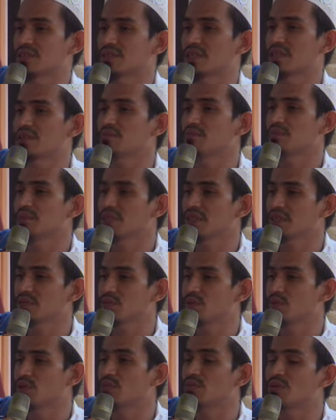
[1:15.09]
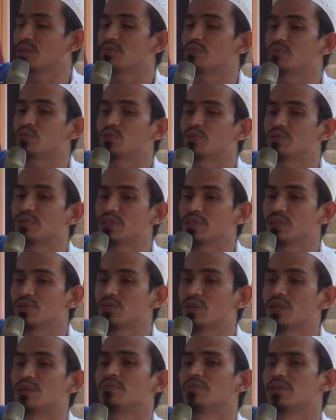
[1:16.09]
kambing belum mampu beli
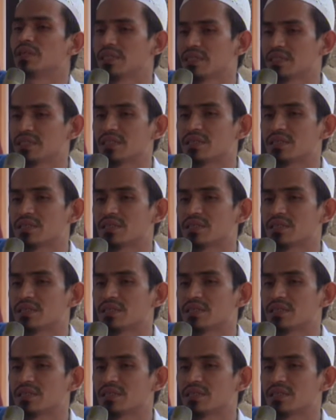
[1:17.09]
dua beli